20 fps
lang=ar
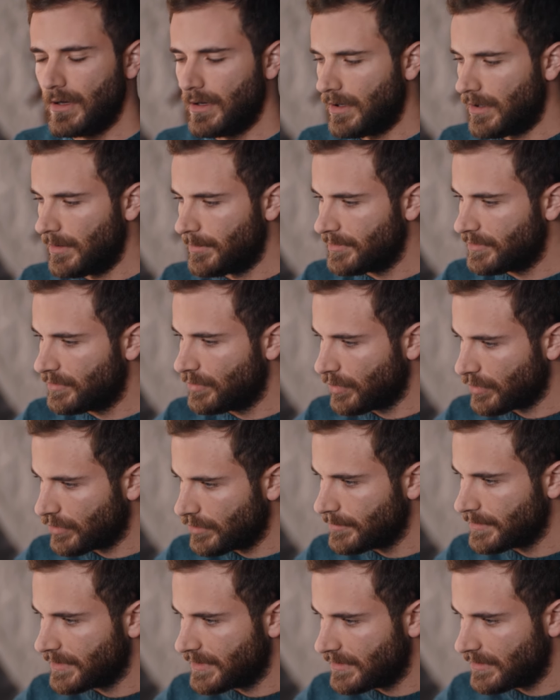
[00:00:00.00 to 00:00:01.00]
أخي مزبوط
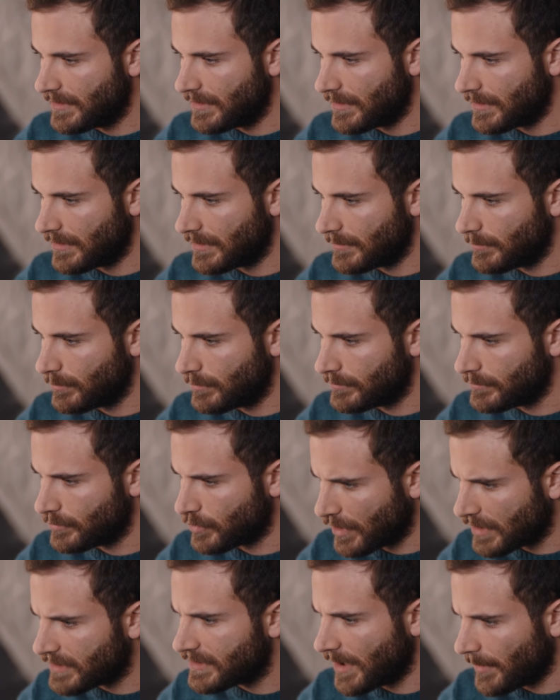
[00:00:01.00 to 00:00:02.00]
هالحكي؟
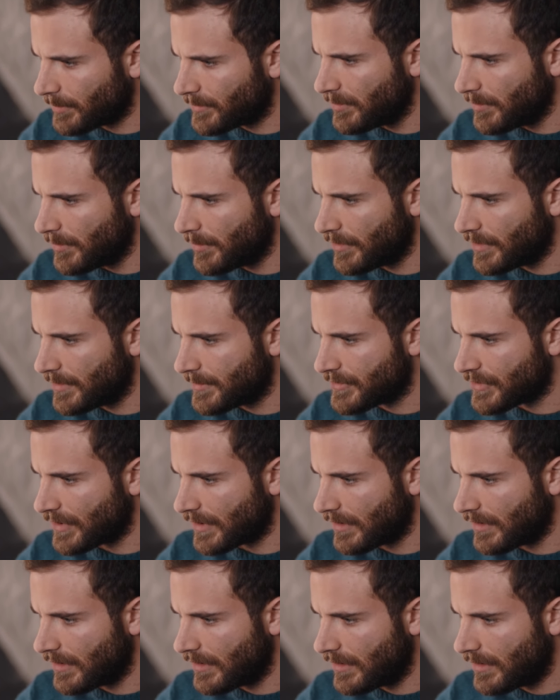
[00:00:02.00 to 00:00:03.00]
مراد عن جد عمل
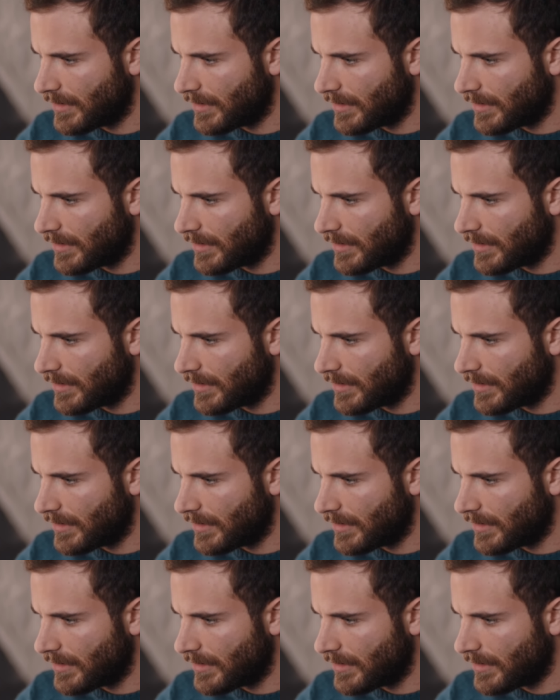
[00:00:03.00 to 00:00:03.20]
هيك؟